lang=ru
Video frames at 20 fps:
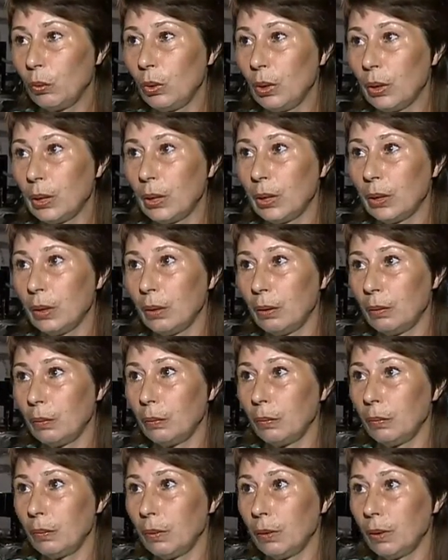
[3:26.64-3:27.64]
У нас
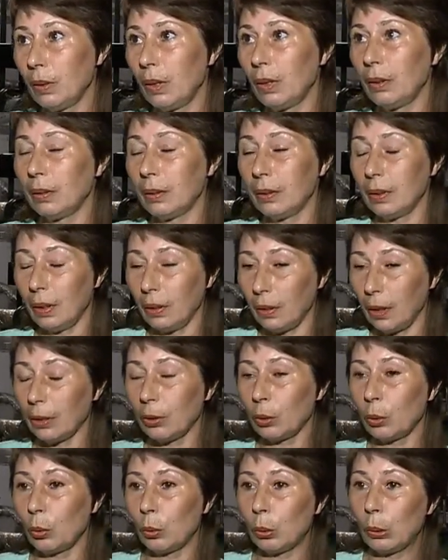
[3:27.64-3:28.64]
э, на,
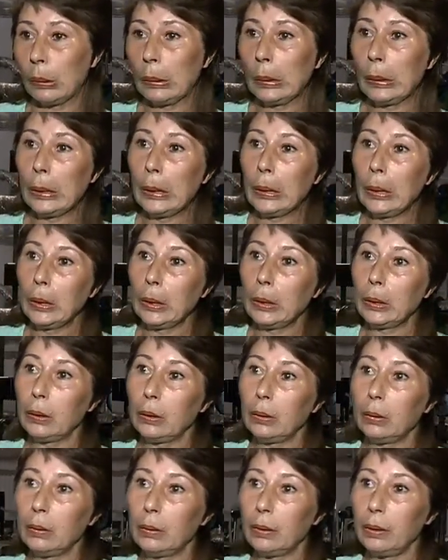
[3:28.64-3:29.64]
наладку
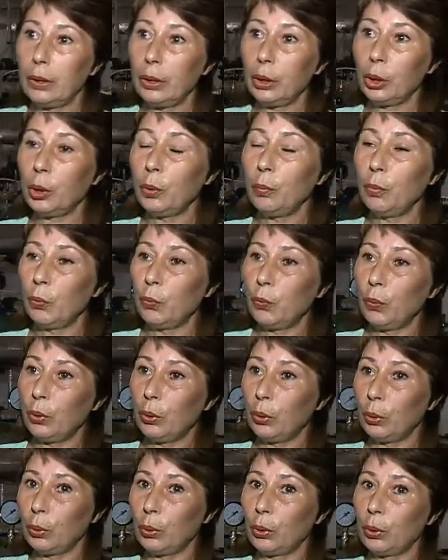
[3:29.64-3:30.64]
да. э, режимов
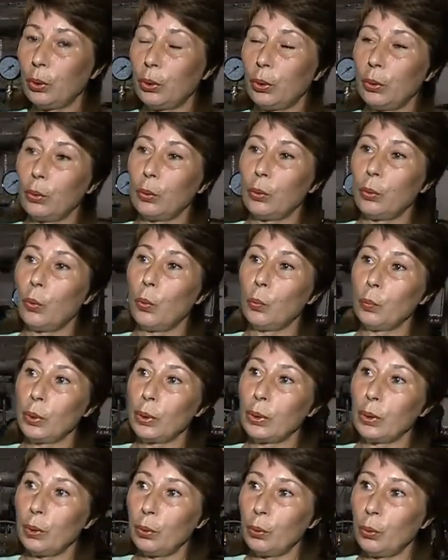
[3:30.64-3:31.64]
ведет э,
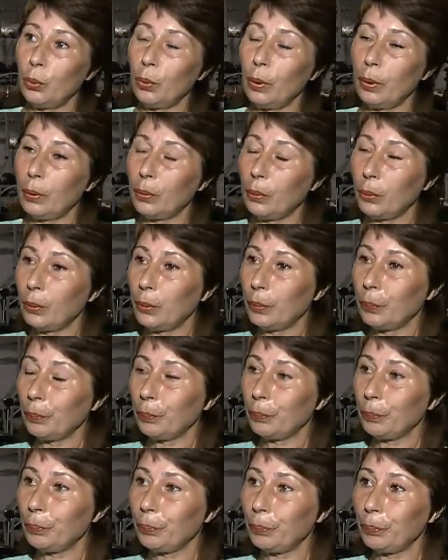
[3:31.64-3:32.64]
ОМС техуглерод.
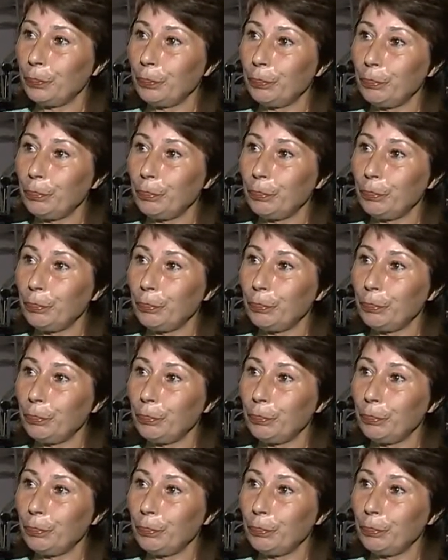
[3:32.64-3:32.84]
Техуглерод.